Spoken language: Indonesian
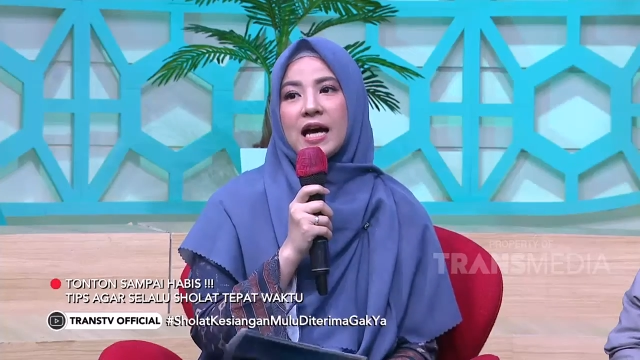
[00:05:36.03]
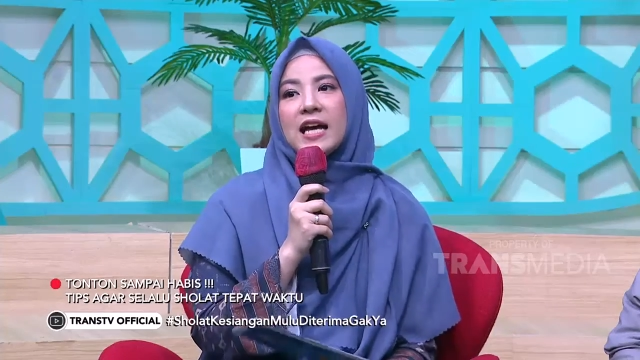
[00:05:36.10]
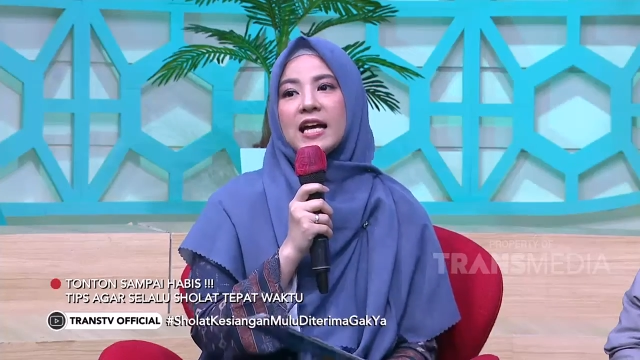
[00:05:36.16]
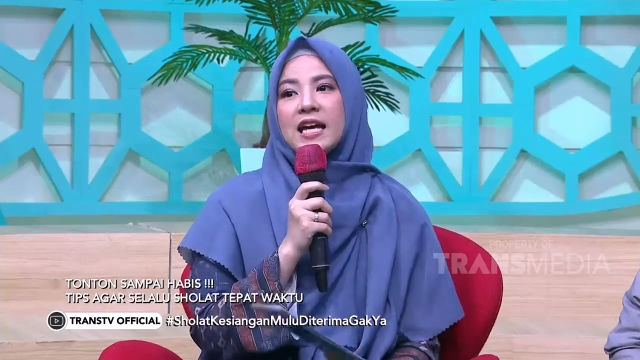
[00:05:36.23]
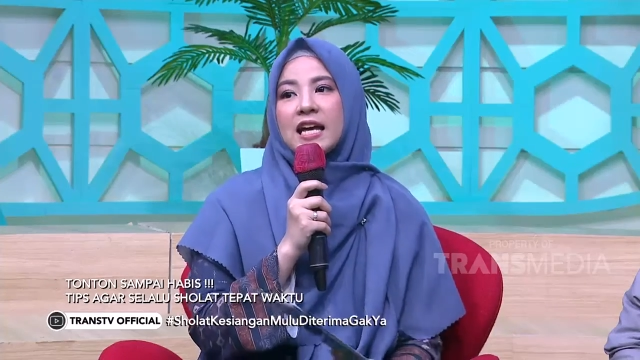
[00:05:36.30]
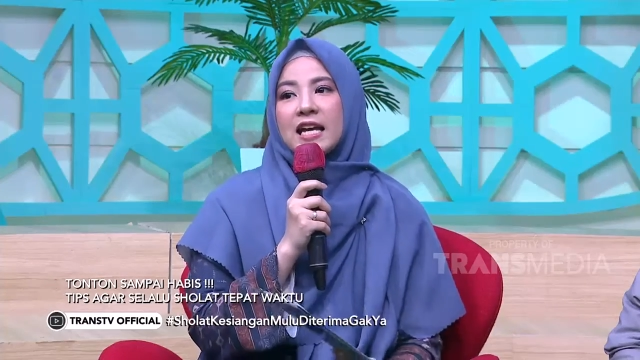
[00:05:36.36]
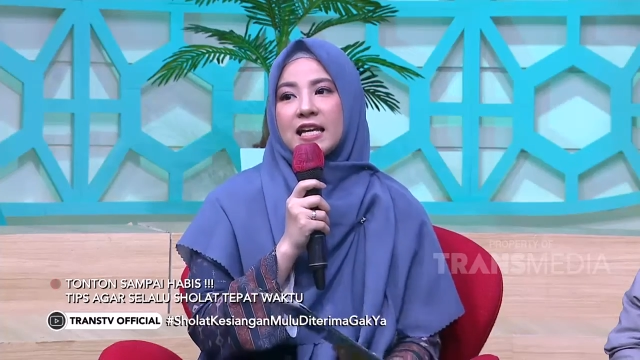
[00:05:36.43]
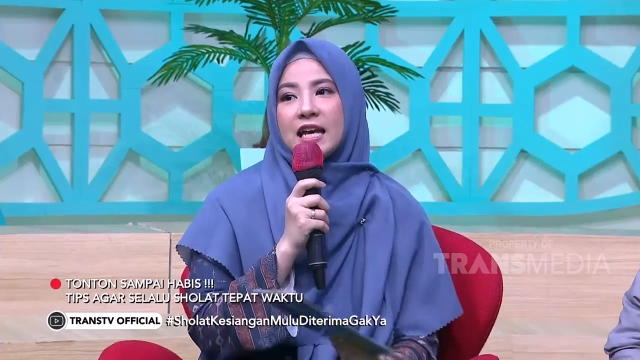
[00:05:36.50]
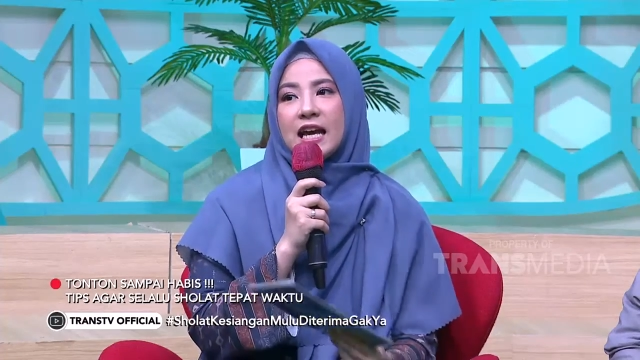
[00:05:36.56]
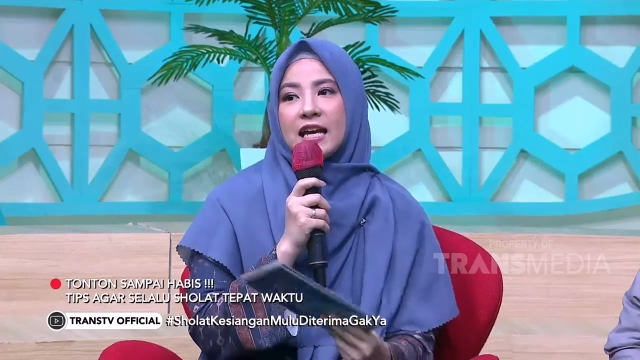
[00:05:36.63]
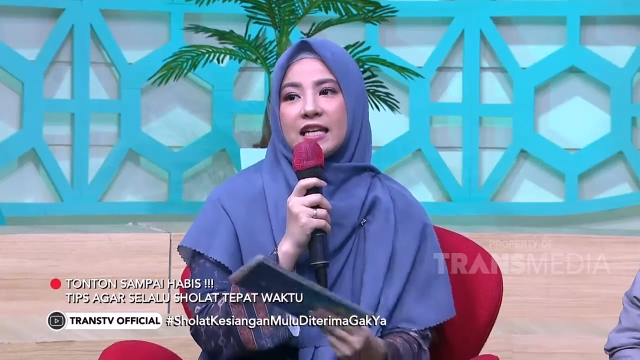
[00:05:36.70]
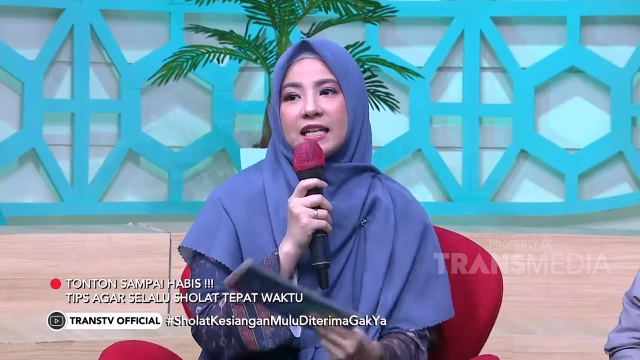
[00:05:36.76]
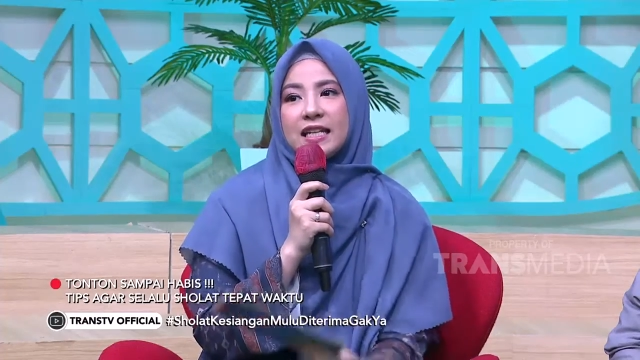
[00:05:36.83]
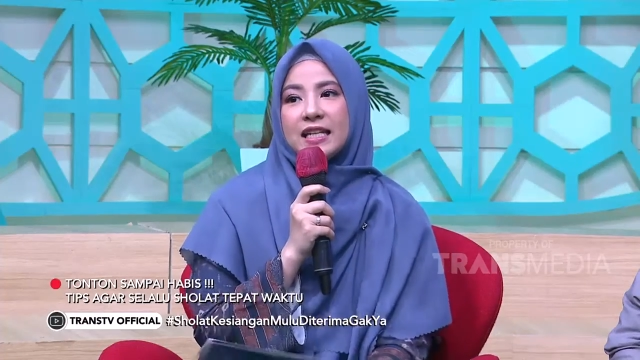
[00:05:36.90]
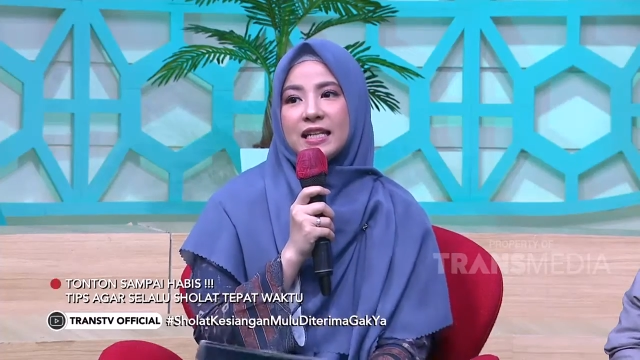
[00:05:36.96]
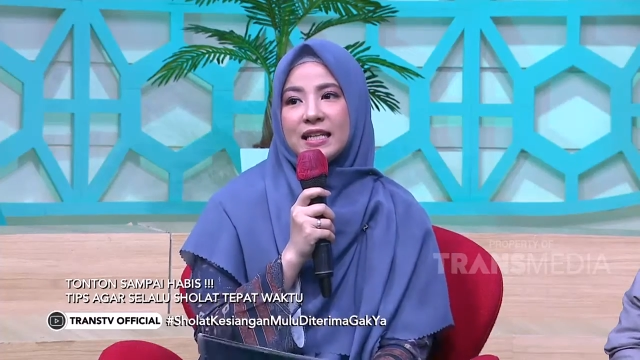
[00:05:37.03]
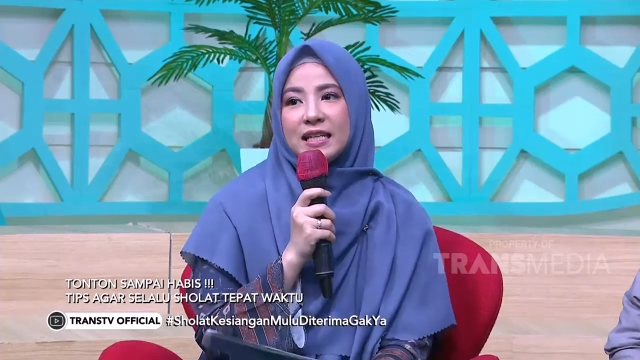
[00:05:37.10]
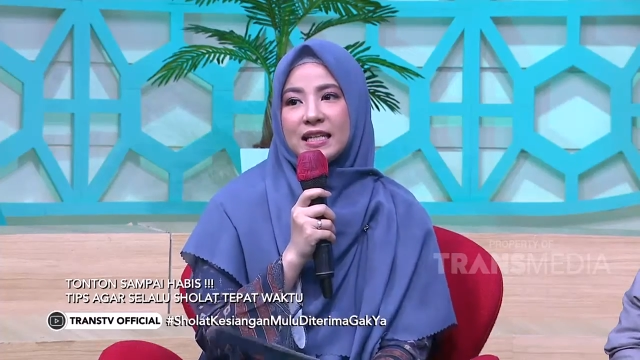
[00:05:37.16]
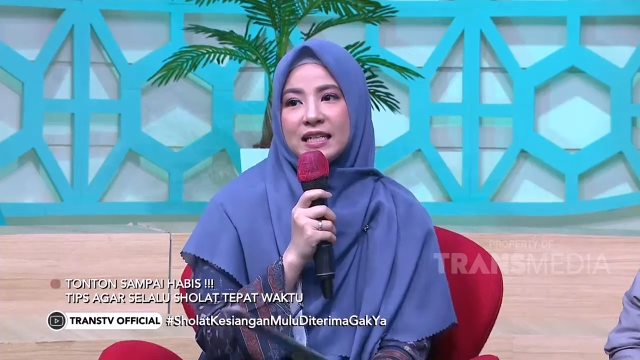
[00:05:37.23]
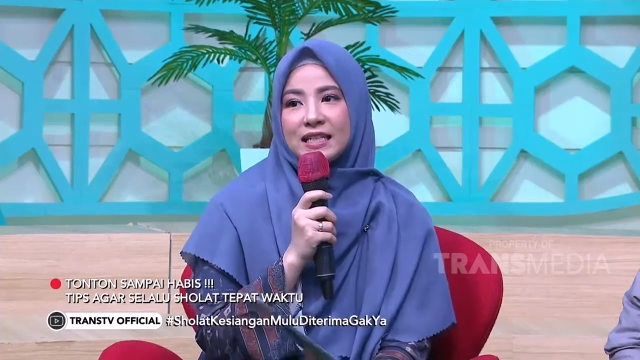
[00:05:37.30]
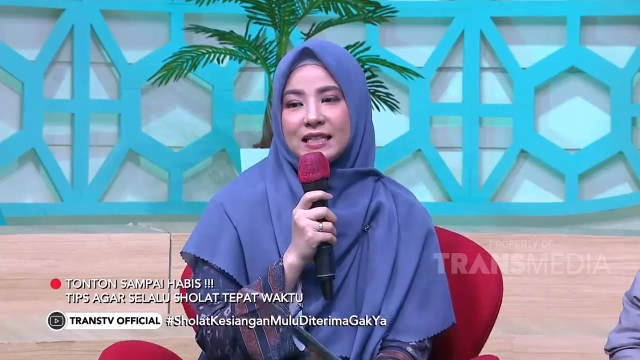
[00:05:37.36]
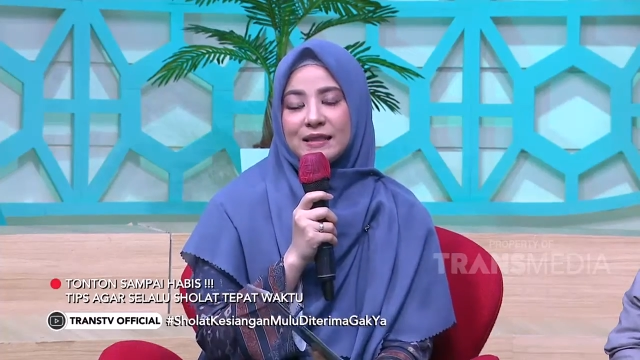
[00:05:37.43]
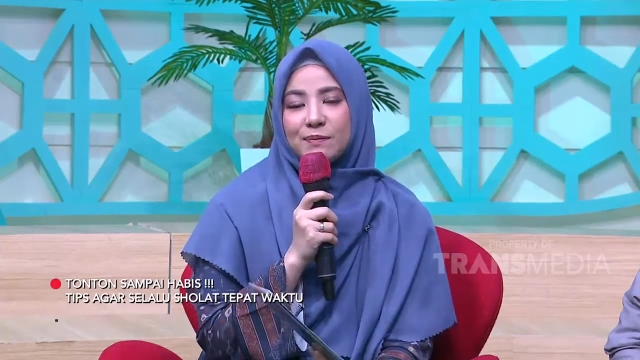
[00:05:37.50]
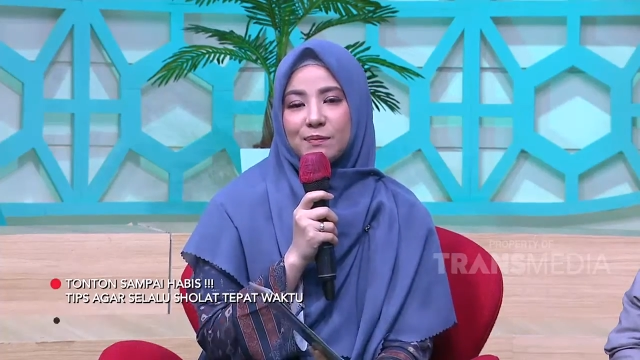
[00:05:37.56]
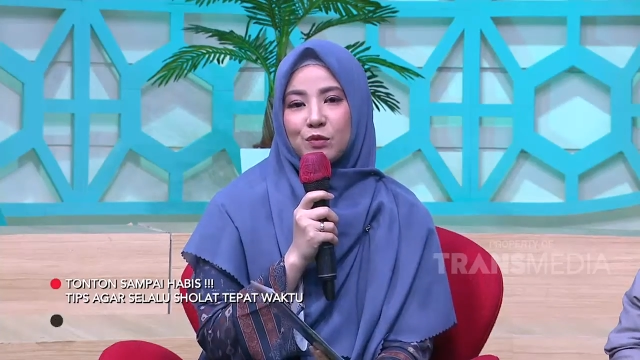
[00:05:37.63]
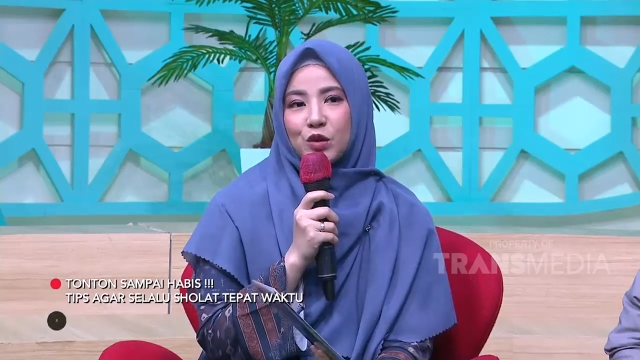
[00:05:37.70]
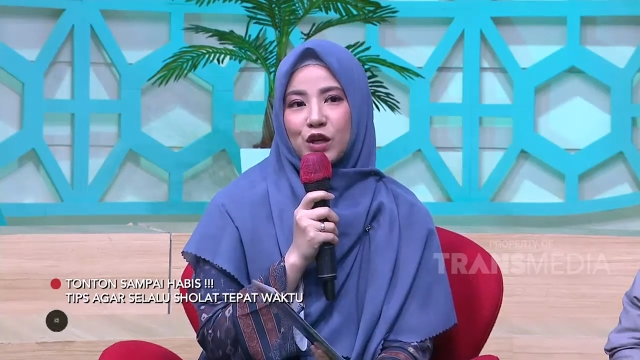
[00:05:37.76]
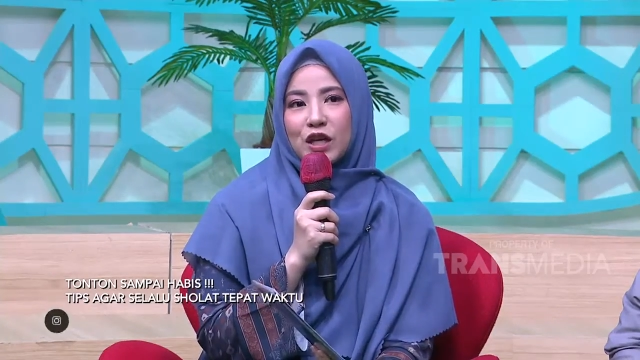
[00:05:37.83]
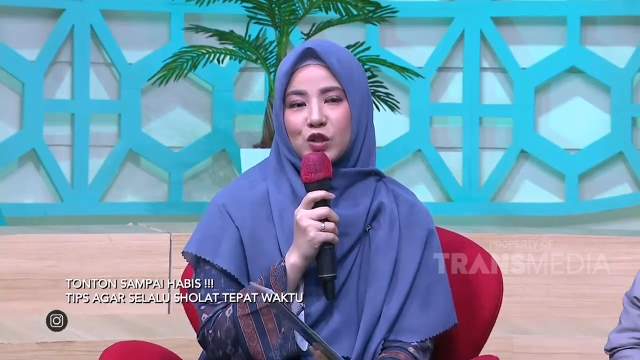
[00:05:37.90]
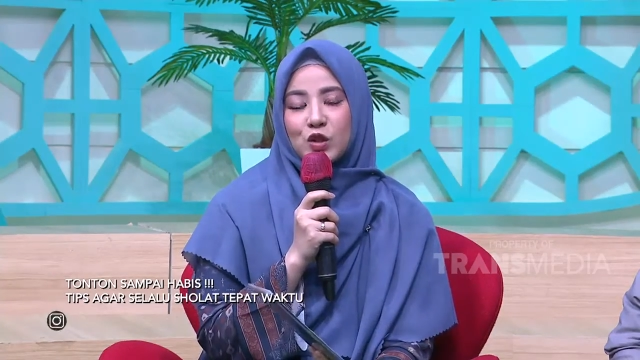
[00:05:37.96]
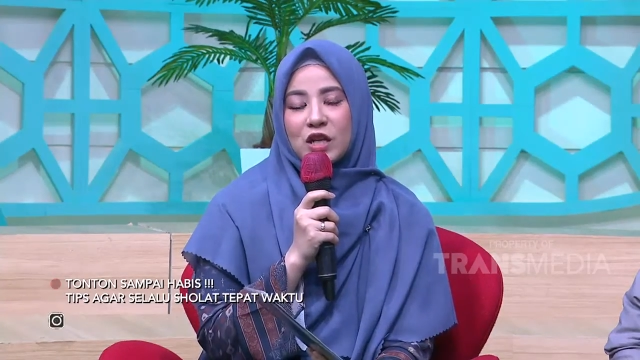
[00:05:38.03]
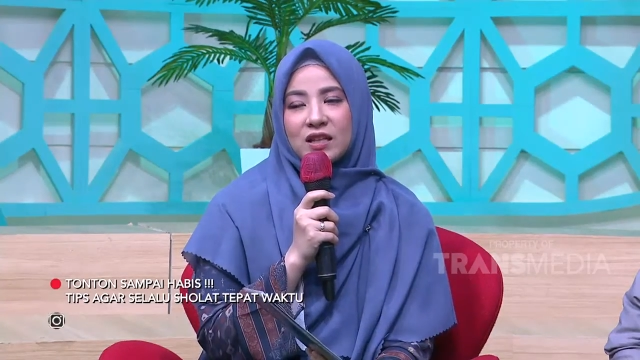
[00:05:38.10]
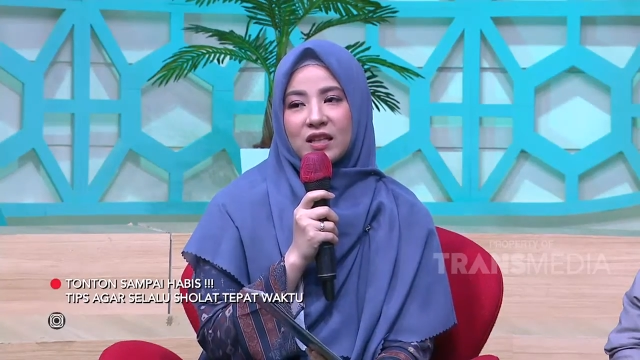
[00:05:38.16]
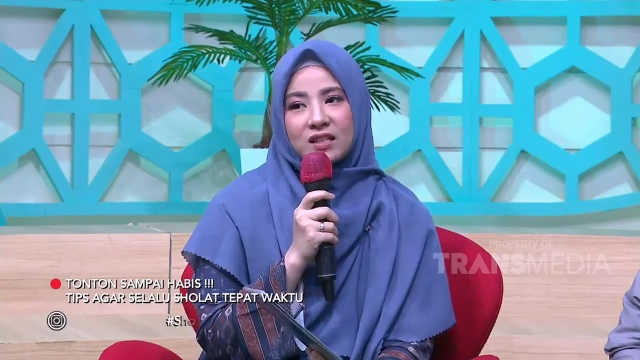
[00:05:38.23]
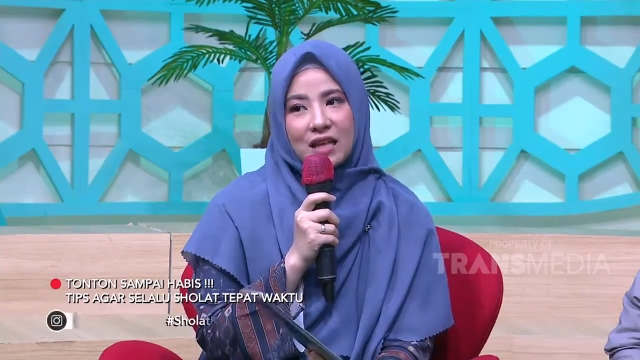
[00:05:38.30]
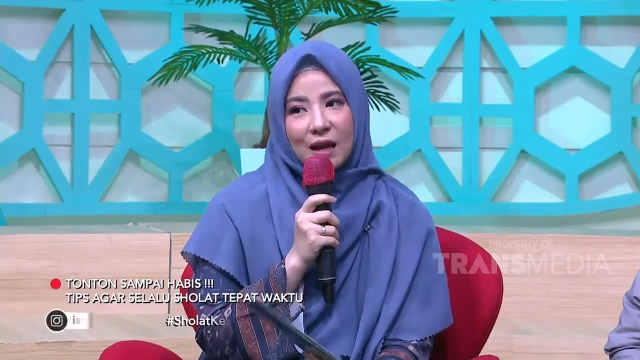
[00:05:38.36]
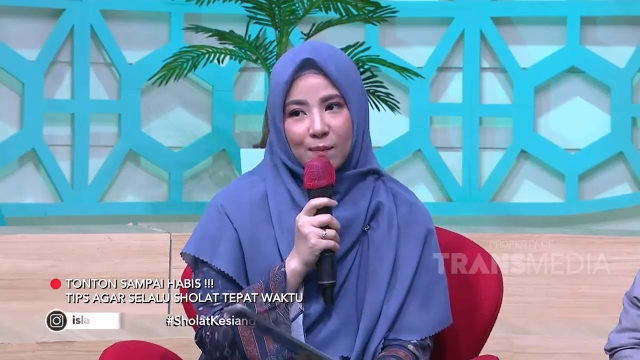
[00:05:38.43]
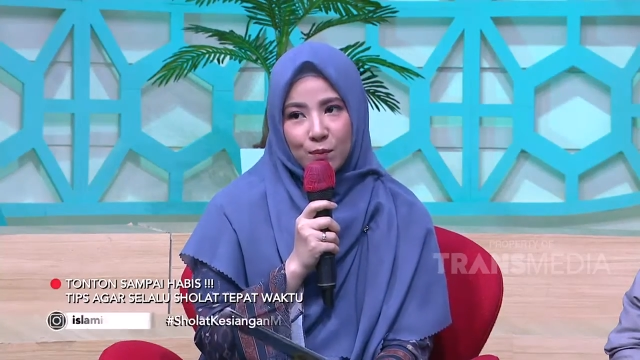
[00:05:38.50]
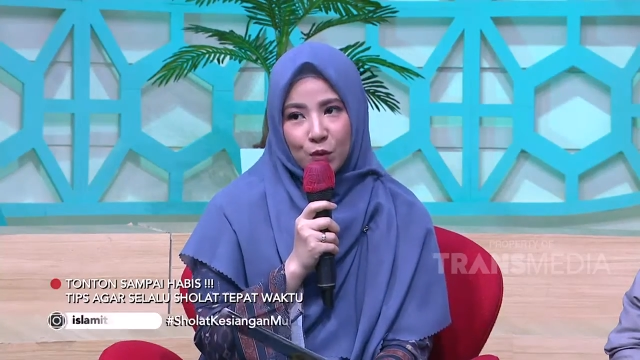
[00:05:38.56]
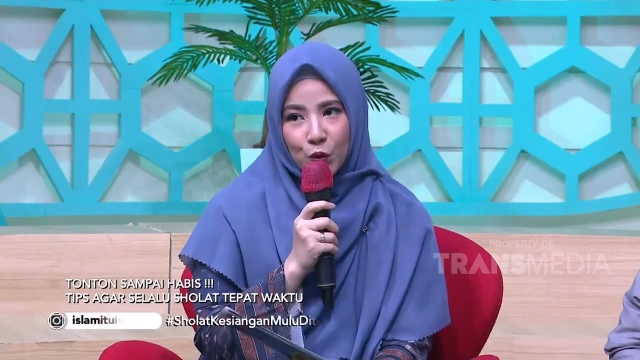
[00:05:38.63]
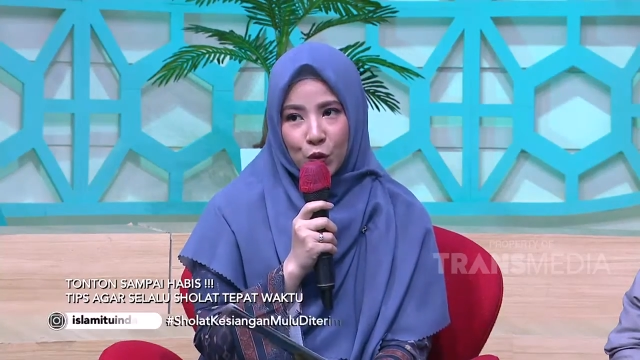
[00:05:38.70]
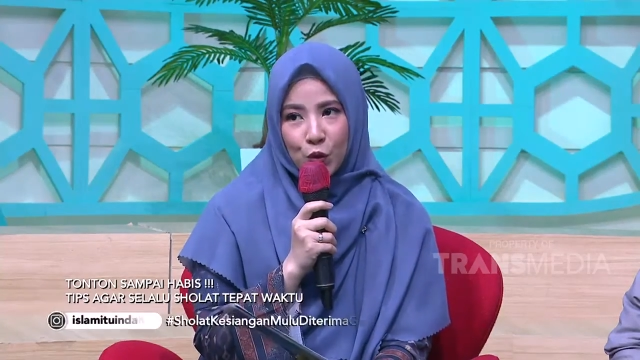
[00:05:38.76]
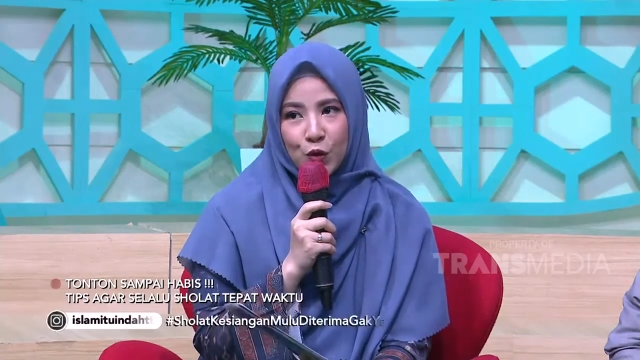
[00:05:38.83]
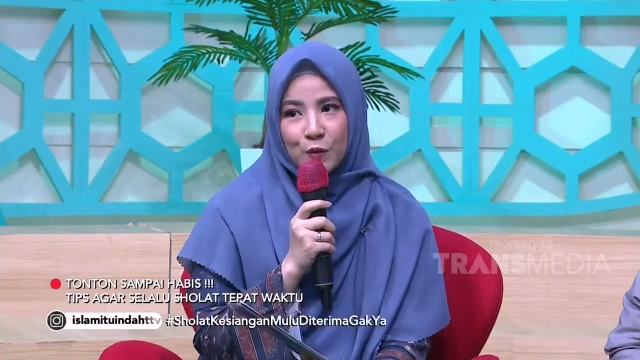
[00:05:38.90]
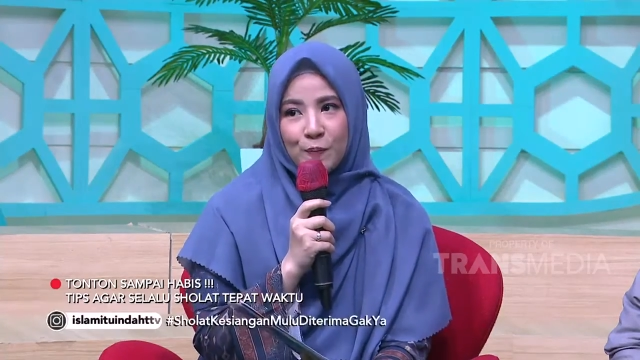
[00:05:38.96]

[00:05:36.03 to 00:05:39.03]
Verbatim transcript: Ya ini mungkin sudah tersambung